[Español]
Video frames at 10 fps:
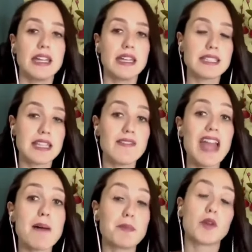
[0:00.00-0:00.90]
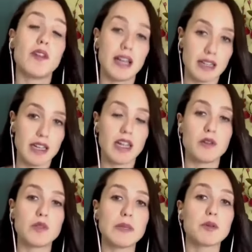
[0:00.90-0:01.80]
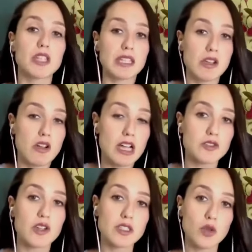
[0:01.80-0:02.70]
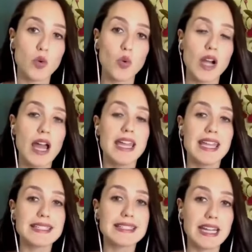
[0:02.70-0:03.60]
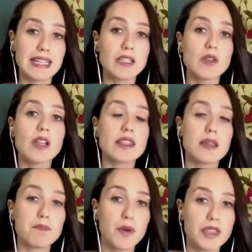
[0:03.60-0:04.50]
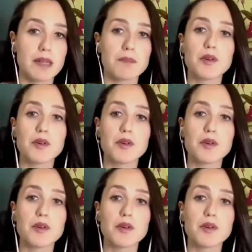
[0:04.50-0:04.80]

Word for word: y se debe aprobar en un hipotético caso que esto ocurra este retiro del 100%.